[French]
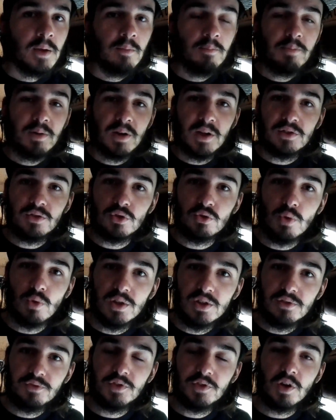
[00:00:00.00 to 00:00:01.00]
plein d'endroits
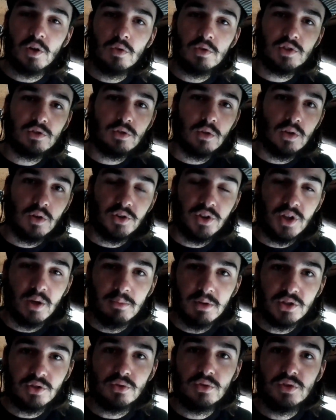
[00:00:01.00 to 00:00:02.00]
différents. Ils sont allés en
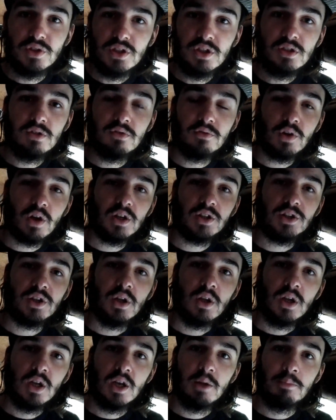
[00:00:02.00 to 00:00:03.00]
Amazonie voir
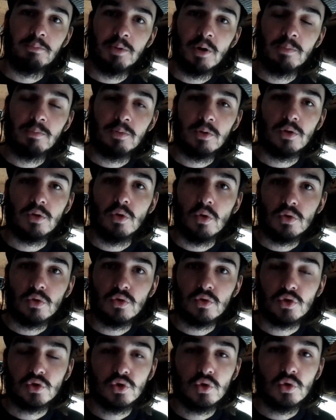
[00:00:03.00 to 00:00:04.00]
les, peuples
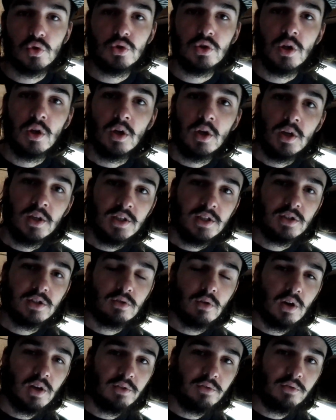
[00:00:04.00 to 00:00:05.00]
autochtones, ils
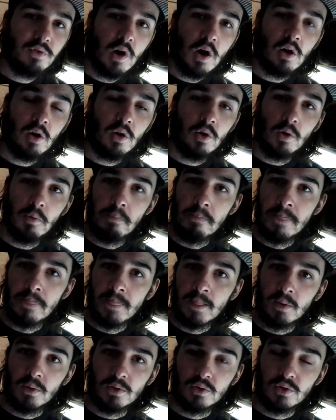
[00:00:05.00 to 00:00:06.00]
sont allés voir euh,
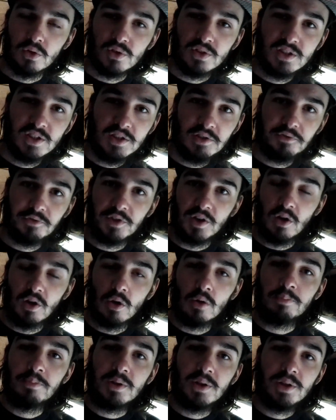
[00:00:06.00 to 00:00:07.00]
dans
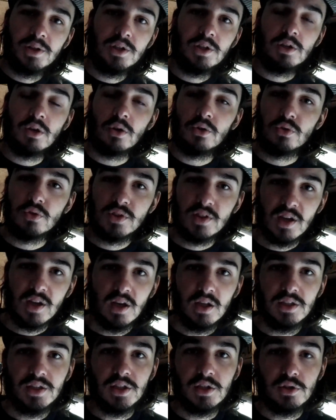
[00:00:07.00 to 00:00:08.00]
différents pays, en
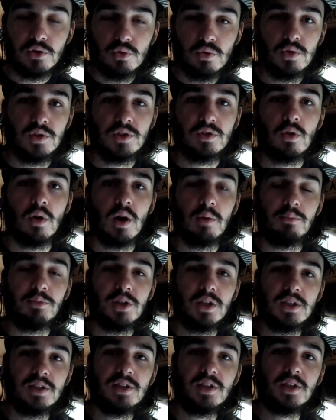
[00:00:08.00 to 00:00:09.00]
Australie et tout. Ils ont
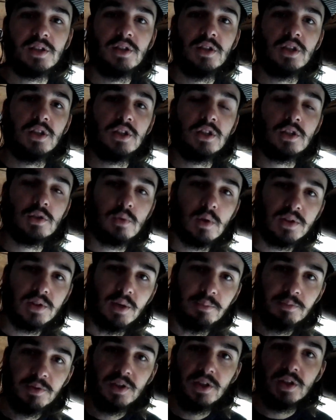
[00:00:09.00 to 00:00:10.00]
ramené les techniques, ils ont
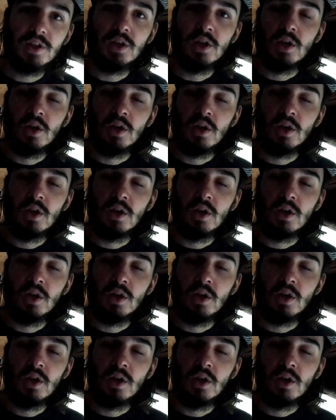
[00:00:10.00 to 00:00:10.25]
adapté